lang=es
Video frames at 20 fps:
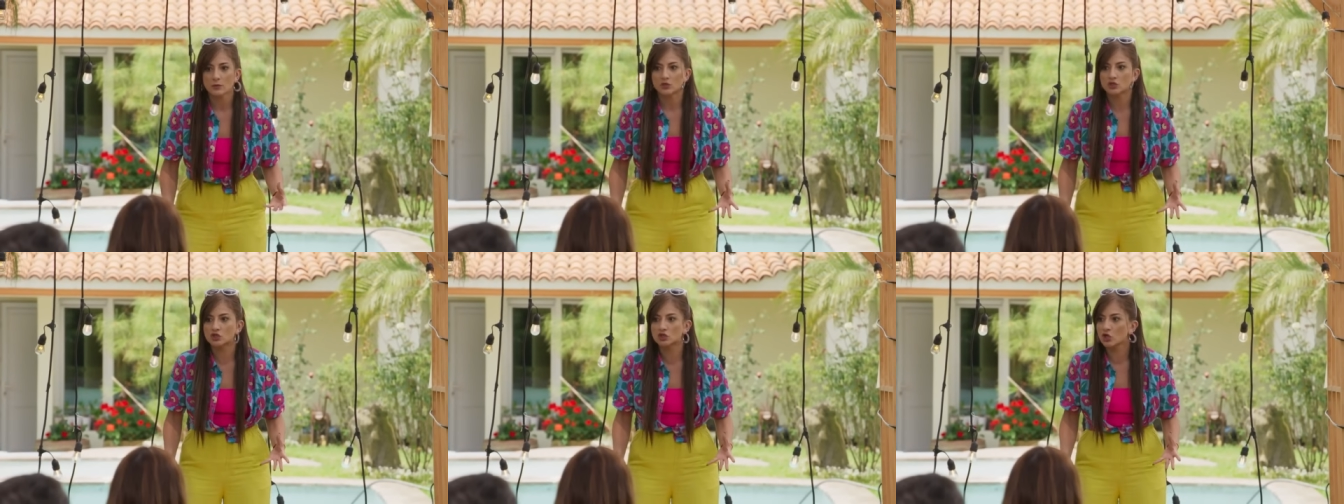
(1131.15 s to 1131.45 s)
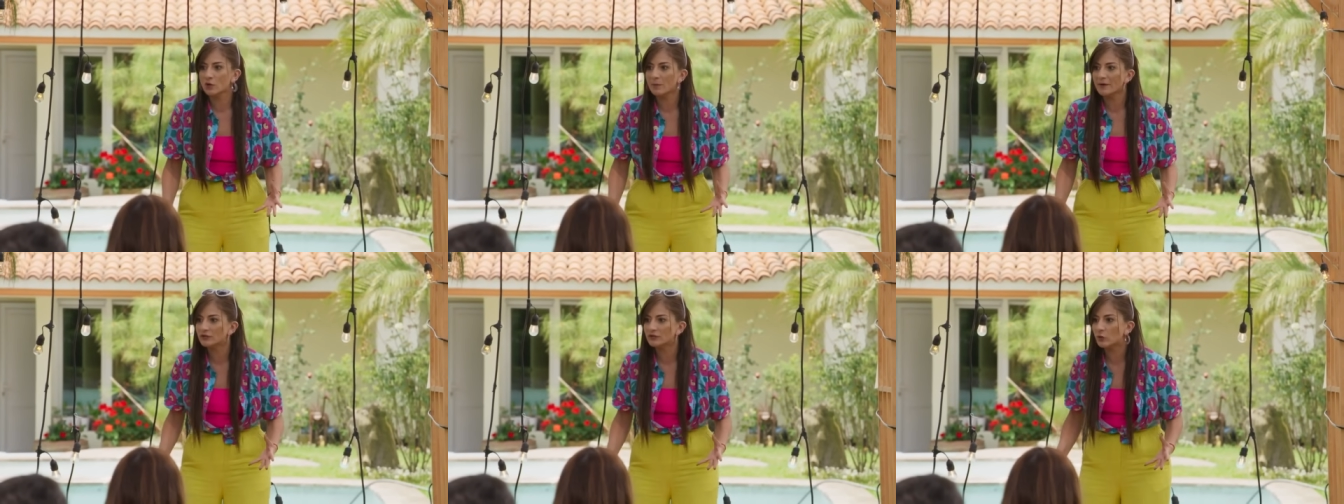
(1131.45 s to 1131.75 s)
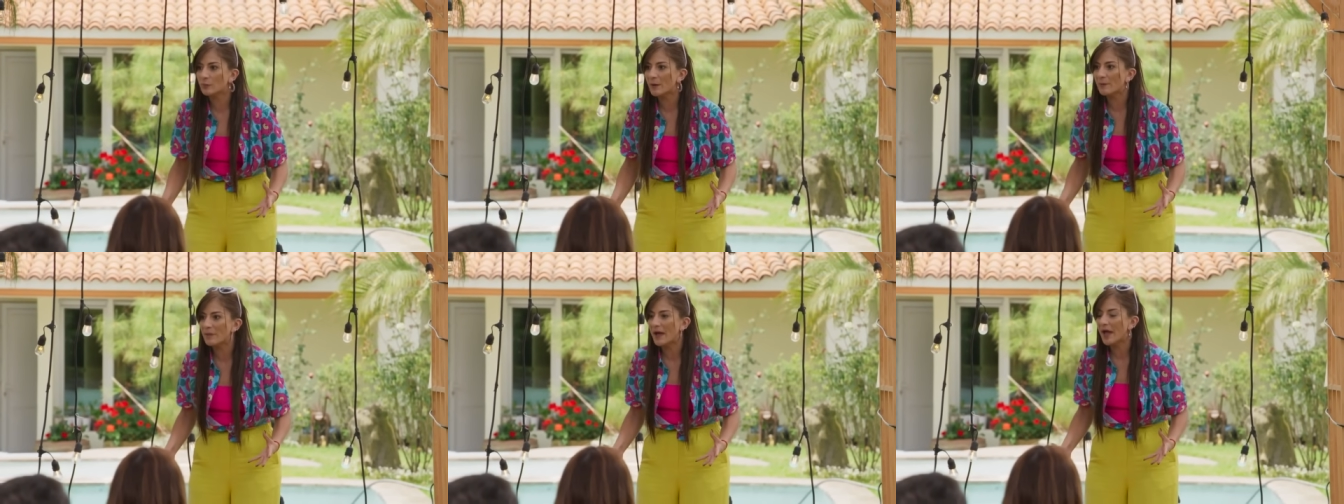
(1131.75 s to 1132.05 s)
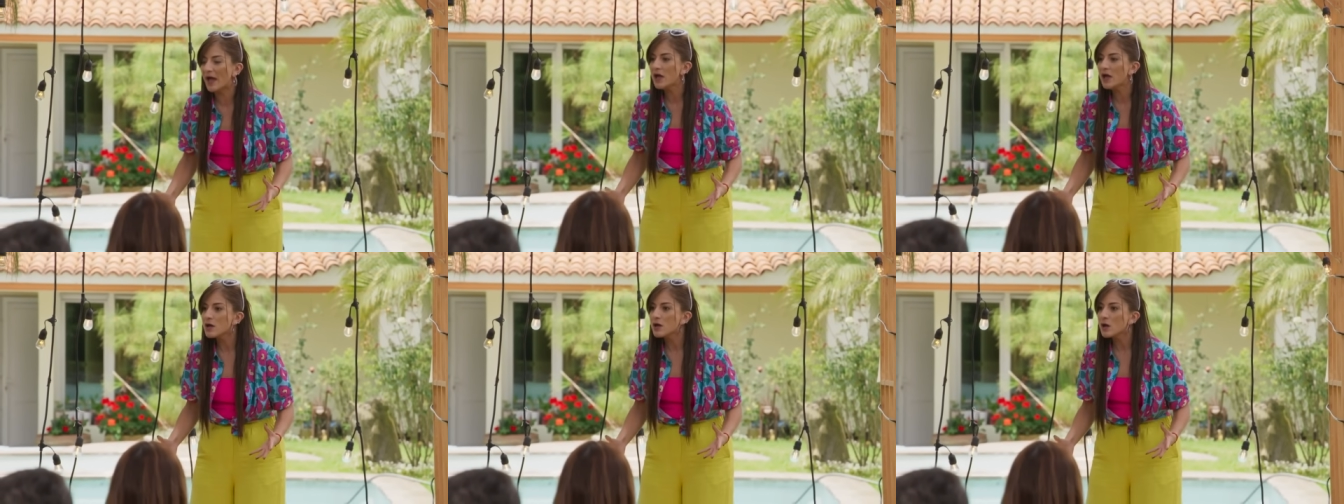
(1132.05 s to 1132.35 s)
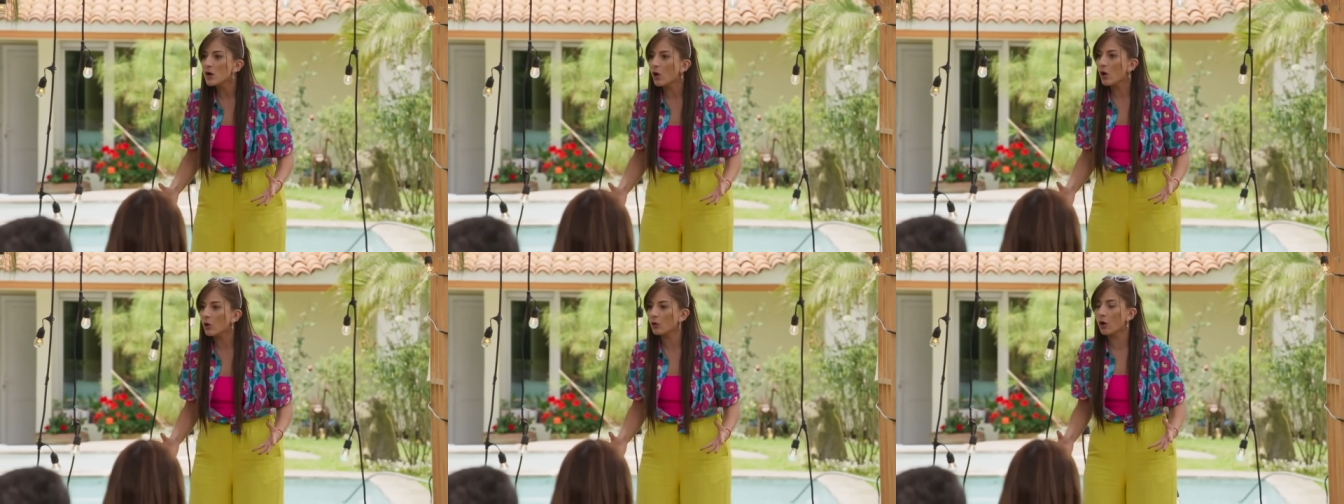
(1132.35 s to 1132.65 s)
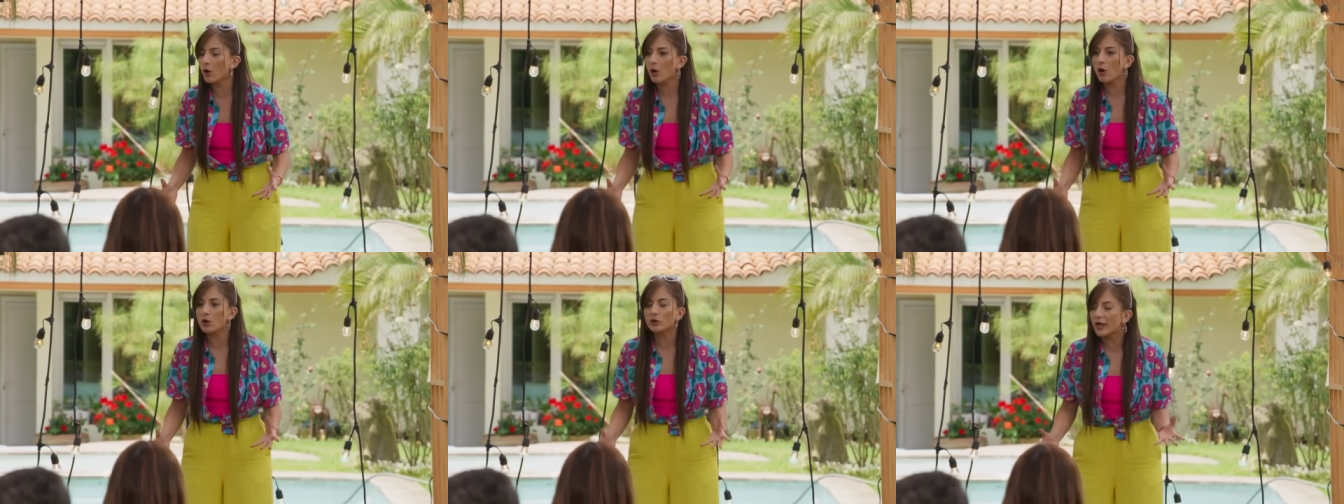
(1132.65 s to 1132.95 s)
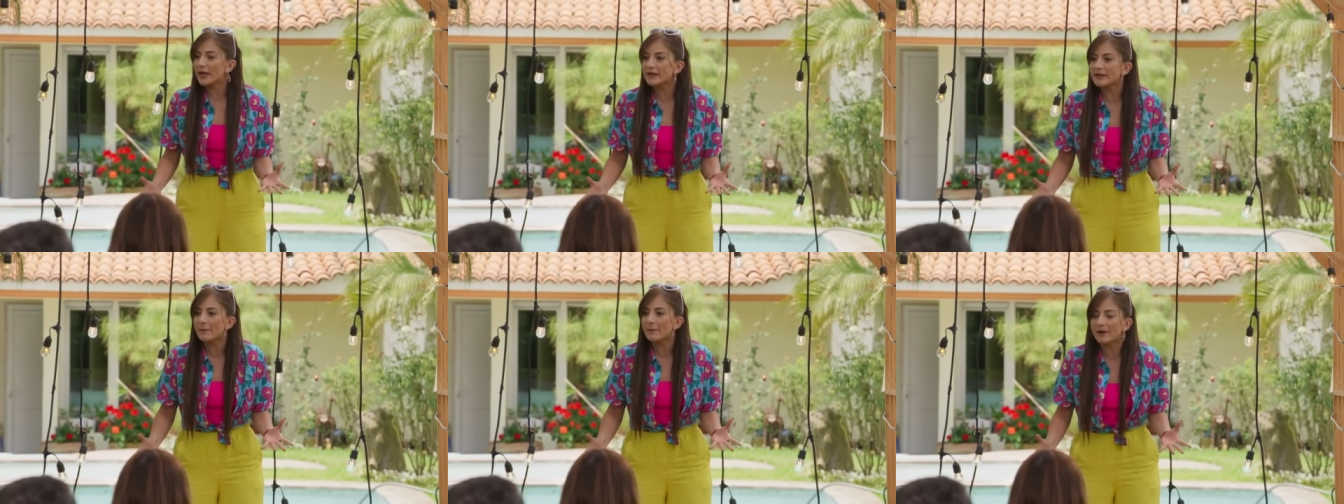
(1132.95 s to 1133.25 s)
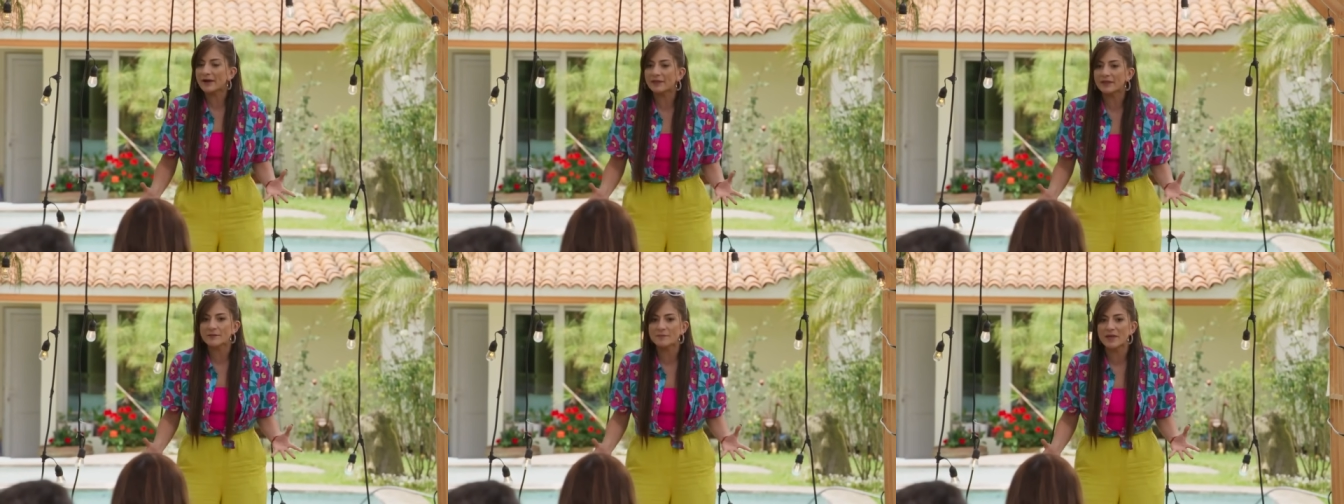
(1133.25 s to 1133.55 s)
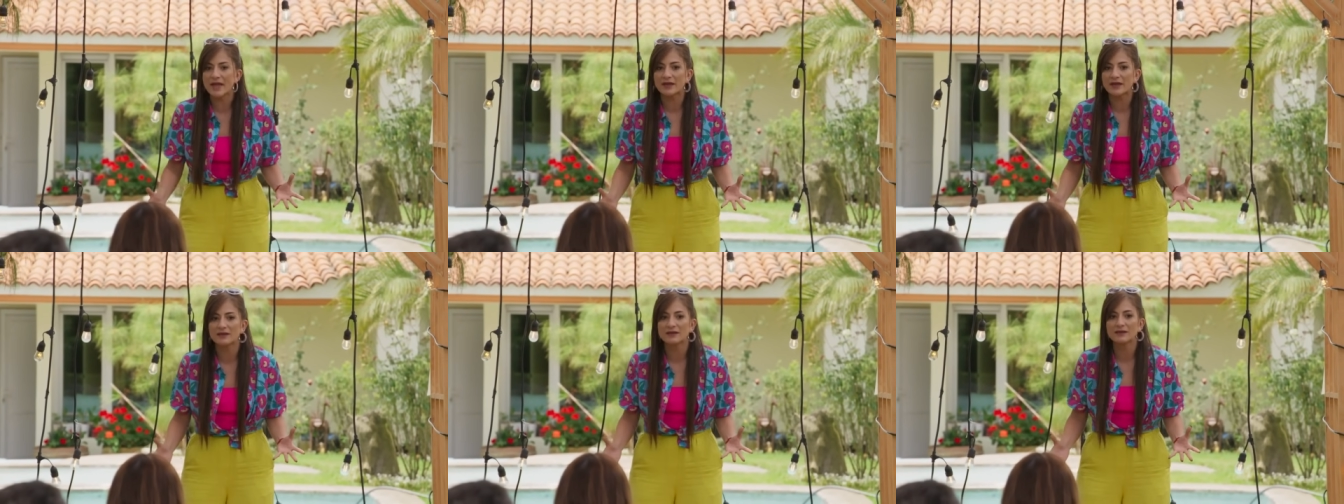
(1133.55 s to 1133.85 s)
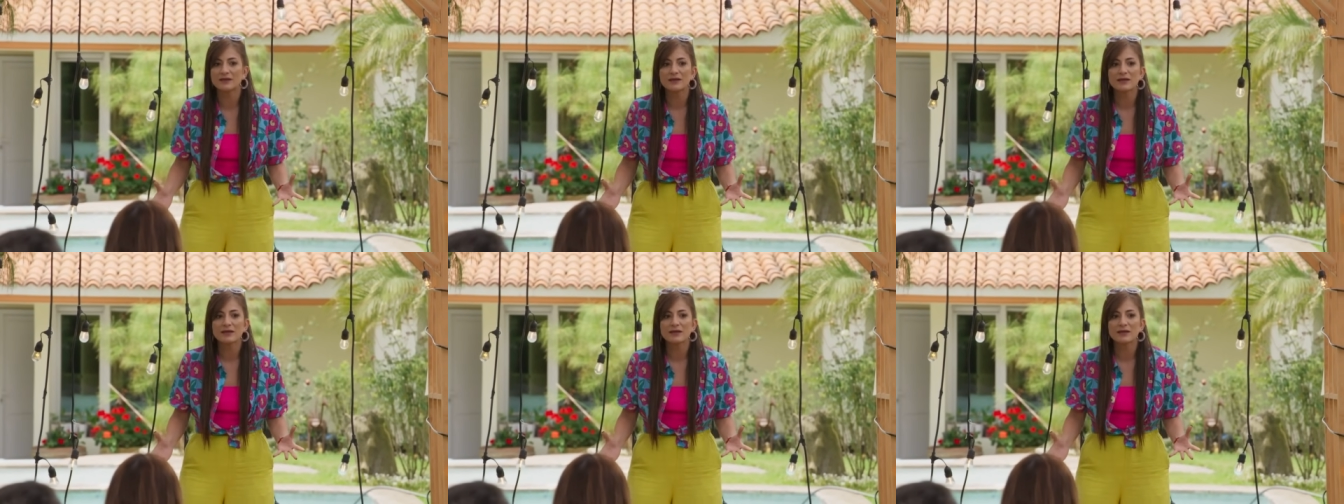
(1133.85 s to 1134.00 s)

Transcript: ¿Sobre tu papá? ok, a ver, dime.